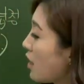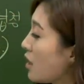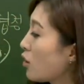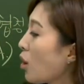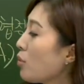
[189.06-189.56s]

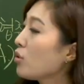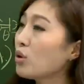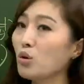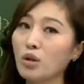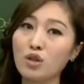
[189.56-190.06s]
이
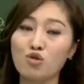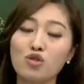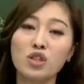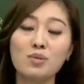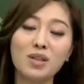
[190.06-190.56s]
WTO가
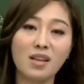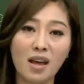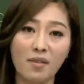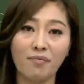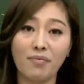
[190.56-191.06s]
중심이
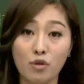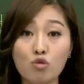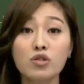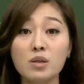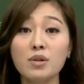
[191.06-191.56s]
된
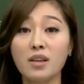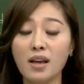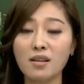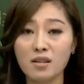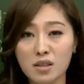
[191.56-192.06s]
중심이
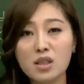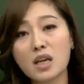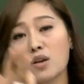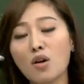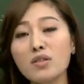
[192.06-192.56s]
된
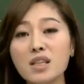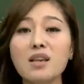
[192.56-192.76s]
이제 현재